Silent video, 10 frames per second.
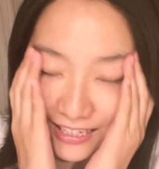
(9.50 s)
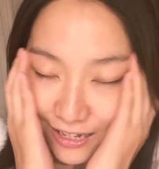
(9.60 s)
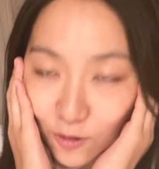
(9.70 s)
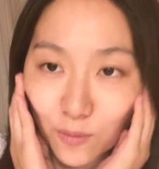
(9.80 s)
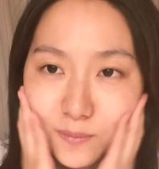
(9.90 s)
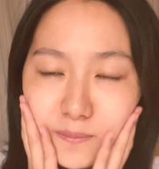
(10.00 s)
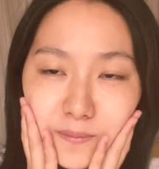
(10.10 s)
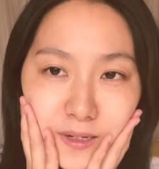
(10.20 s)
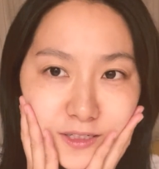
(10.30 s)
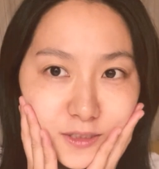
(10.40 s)
結構
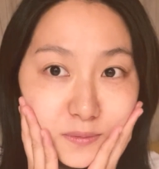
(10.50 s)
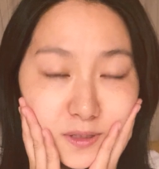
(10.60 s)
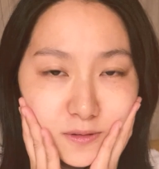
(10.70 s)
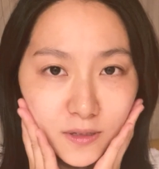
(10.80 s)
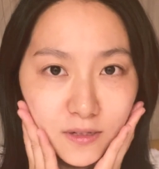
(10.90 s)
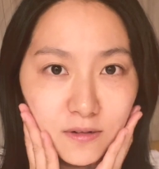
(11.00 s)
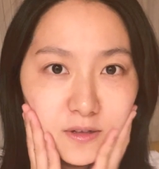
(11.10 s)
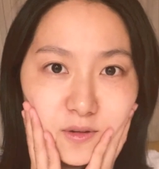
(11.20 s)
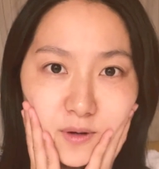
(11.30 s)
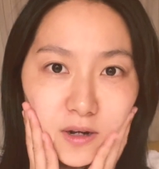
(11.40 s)
毎日見てくれてる
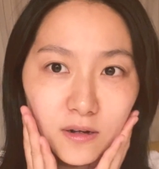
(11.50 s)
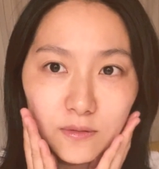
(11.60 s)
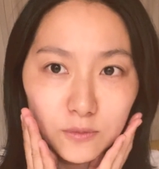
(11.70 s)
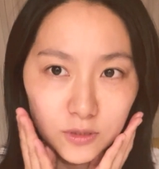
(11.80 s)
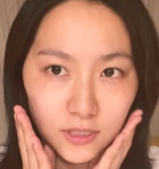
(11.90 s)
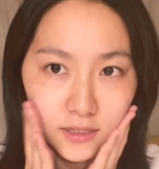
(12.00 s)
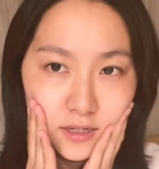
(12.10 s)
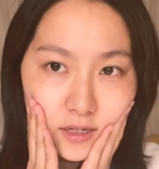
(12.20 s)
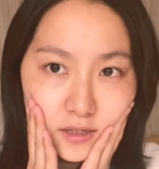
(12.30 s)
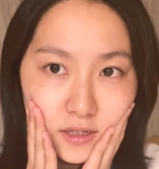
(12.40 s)
方はわかるかもしれ
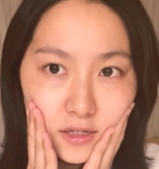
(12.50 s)
ない。